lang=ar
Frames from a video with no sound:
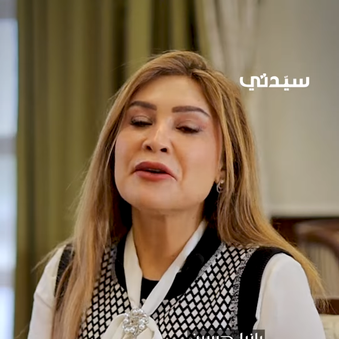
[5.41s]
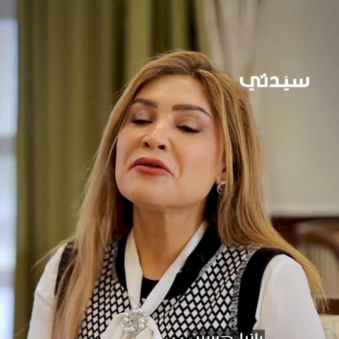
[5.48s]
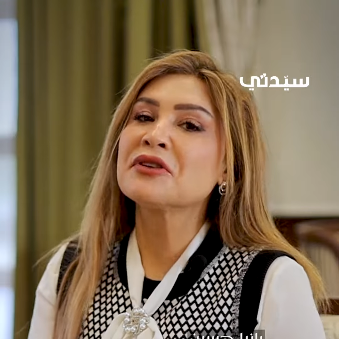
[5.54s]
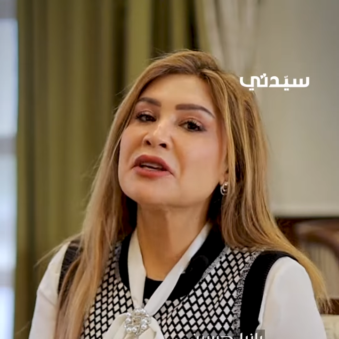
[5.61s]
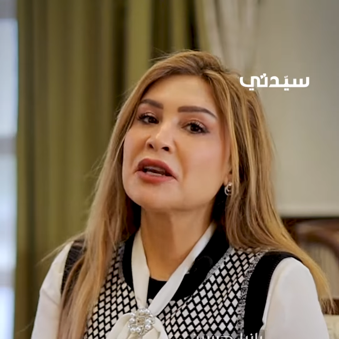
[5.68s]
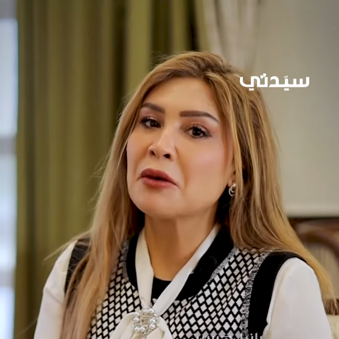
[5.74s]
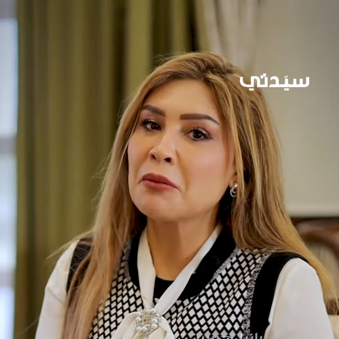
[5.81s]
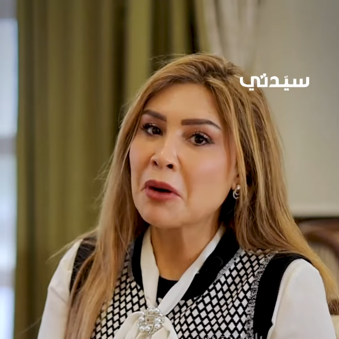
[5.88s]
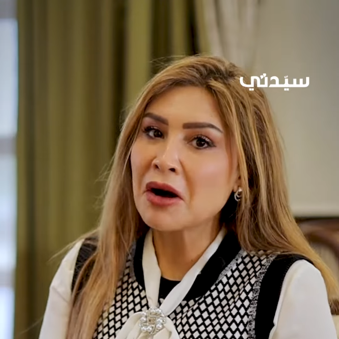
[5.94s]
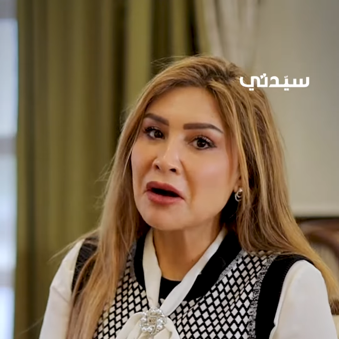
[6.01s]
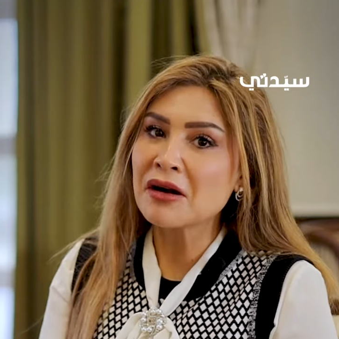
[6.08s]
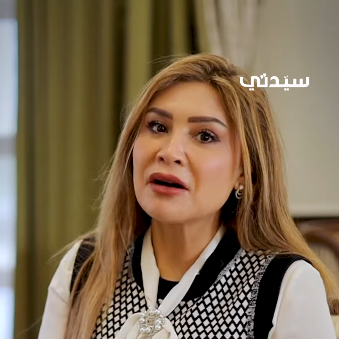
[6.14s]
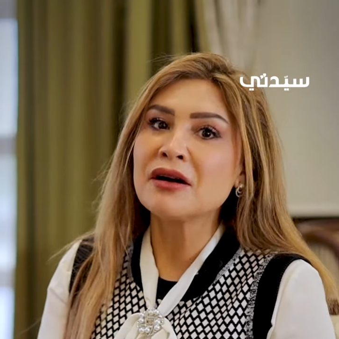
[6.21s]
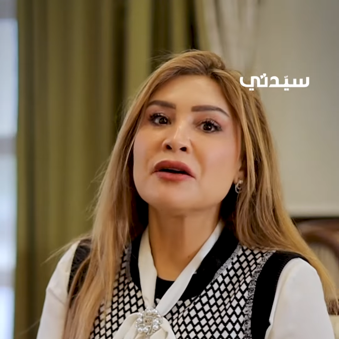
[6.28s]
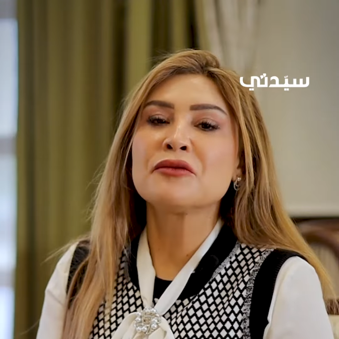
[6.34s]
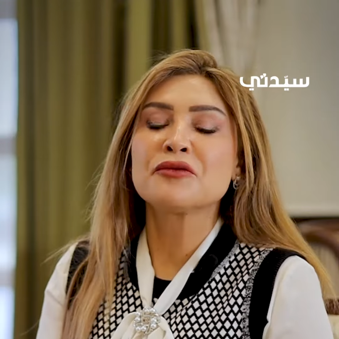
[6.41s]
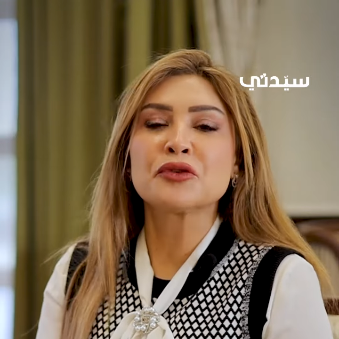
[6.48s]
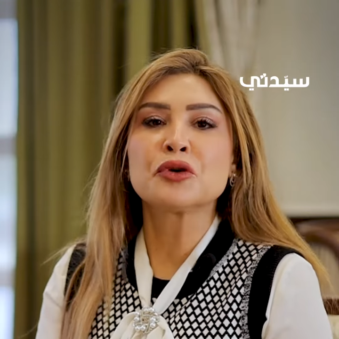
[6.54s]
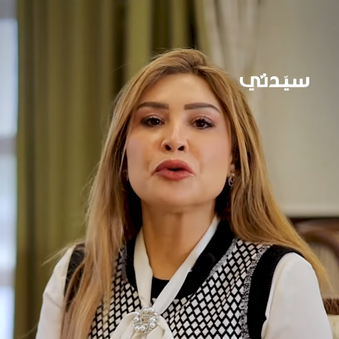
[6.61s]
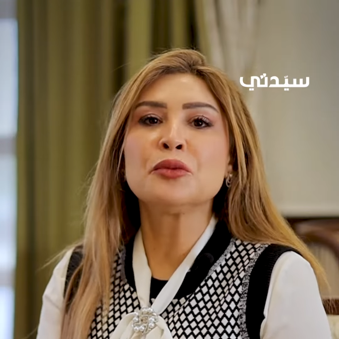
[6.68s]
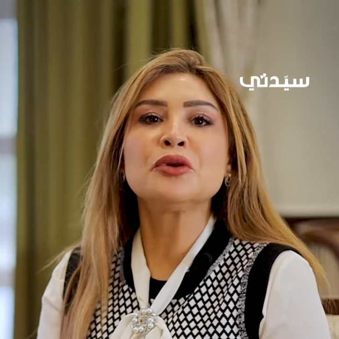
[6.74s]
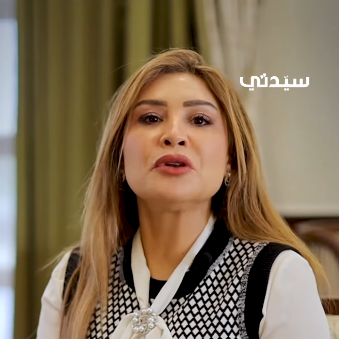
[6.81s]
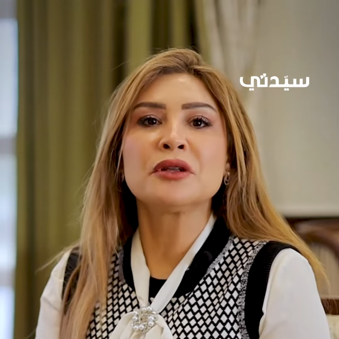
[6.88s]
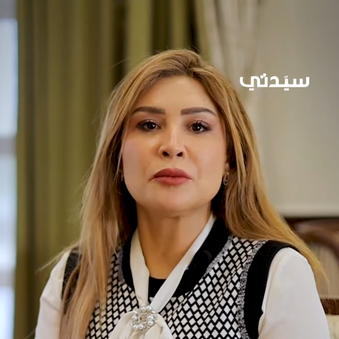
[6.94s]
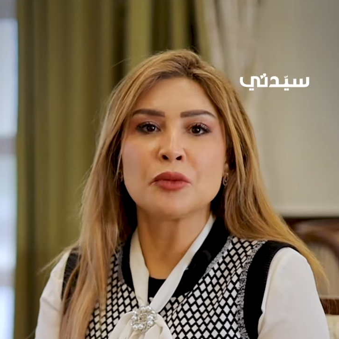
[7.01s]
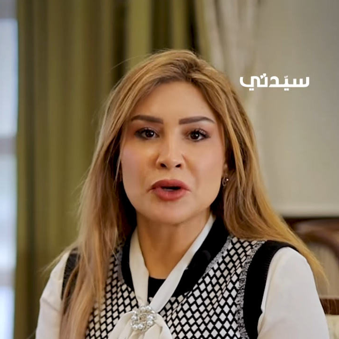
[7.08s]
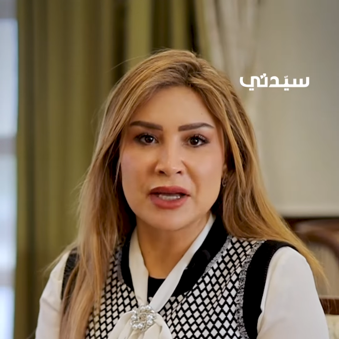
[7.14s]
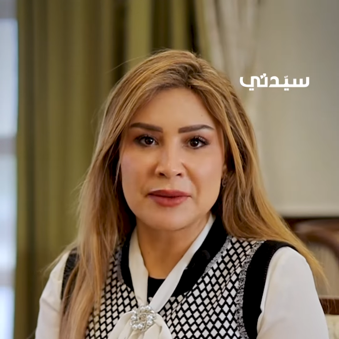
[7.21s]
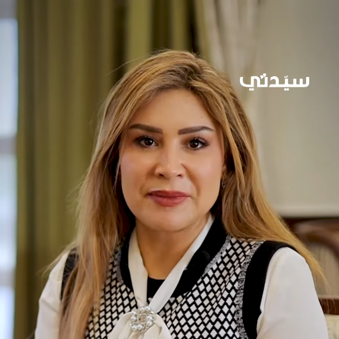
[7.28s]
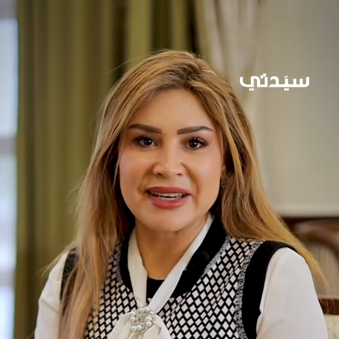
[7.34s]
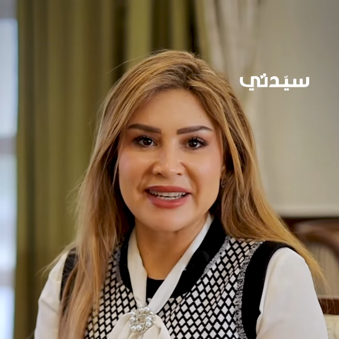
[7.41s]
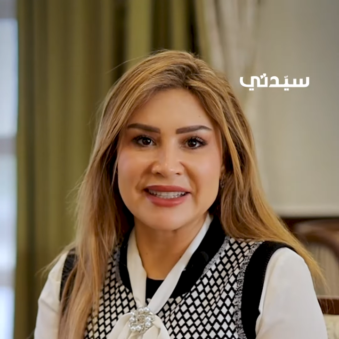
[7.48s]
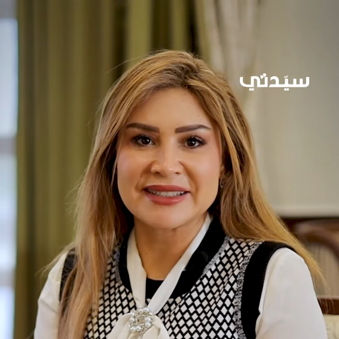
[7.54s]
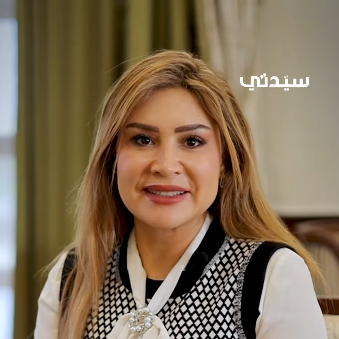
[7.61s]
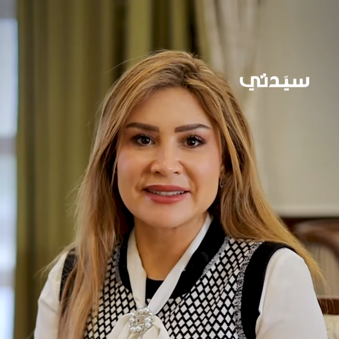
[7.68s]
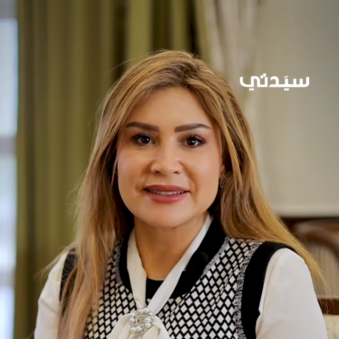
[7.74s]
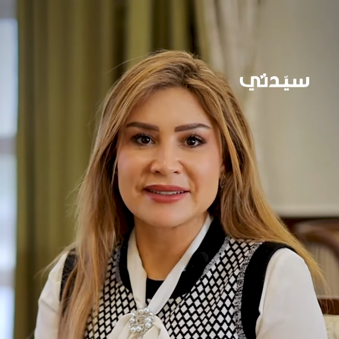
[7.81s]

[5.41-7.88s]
في لباقه في قبول المجاملات